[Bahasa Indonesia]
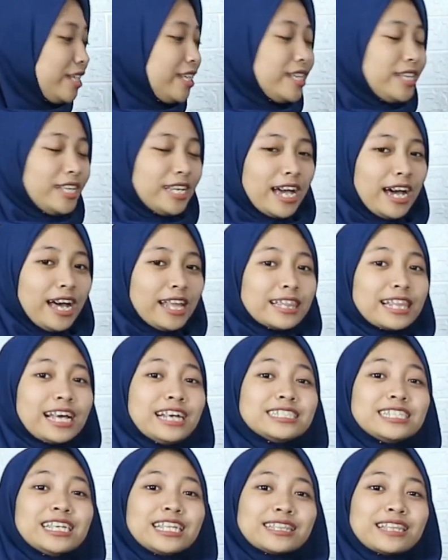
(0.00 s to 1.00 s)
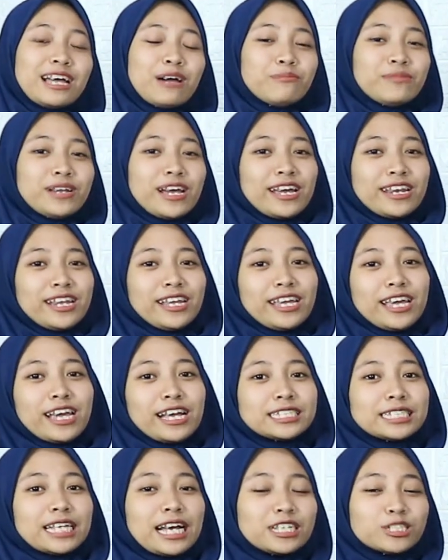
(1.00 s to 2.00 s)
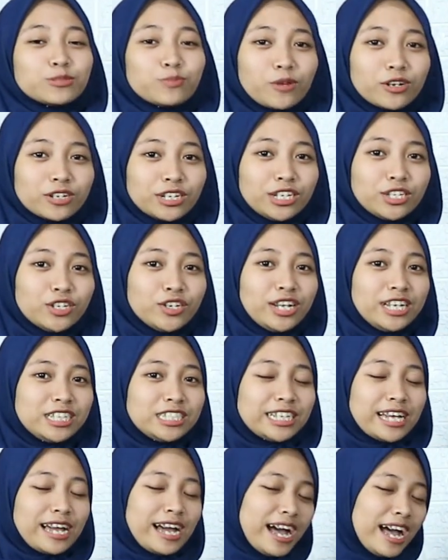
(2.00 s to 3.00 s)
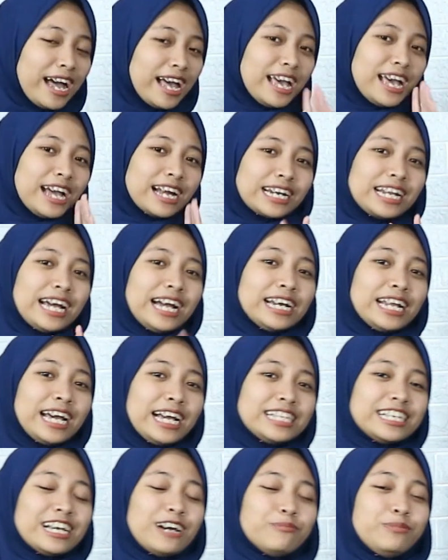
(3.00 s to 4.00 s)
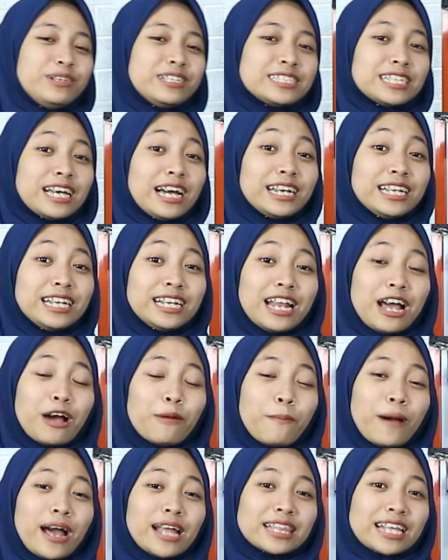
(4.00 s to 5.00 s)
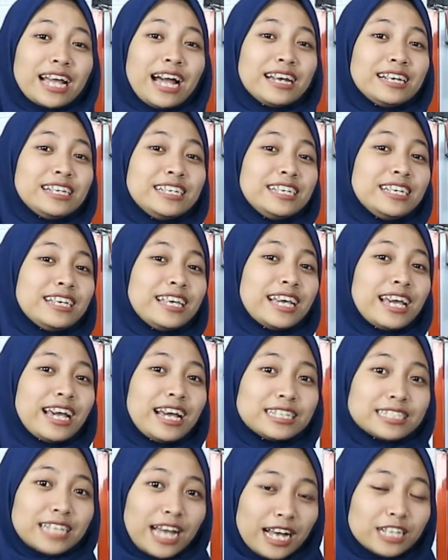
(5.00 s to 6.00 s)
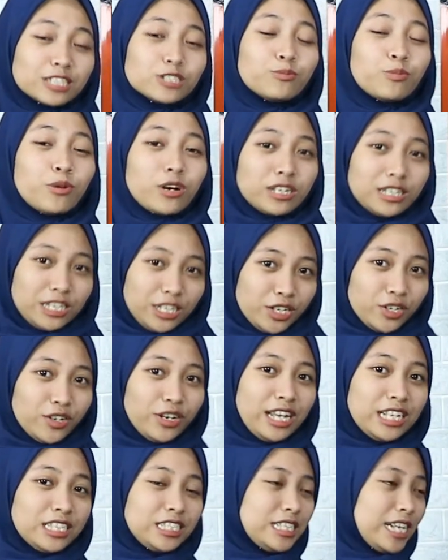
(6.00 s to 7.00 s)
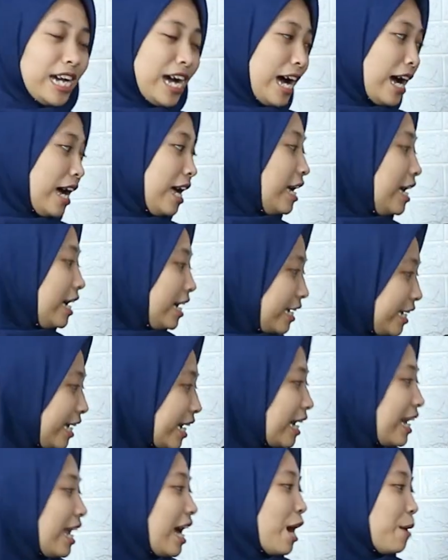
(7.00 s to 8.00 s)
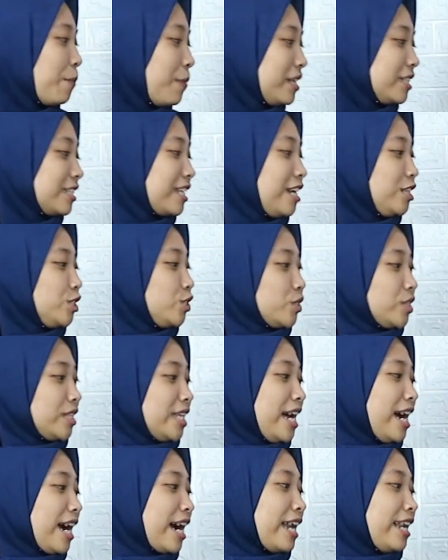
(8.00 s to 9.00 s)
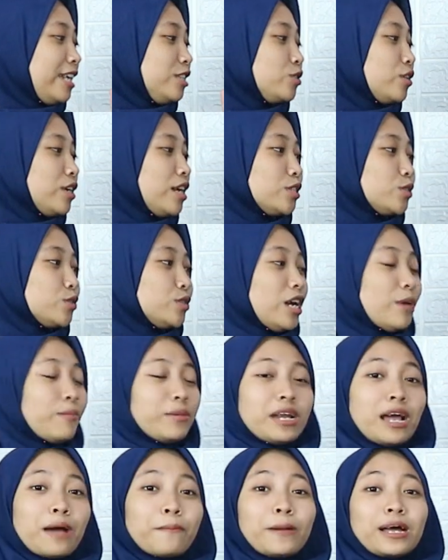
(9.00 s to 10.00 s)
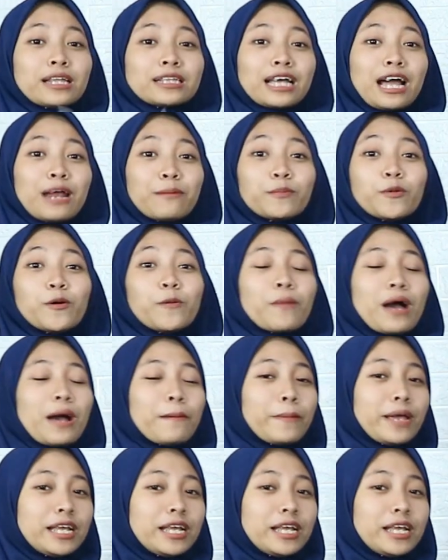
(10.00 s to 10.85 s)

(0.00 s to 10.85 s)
Ini dia tas hitam dari GSA Sport Indonesia dan hanya bisa didapatkan di GSA Sport Indonesia. Di kelengkapan selanjutnya kalian juga sudah mendapatkan pompa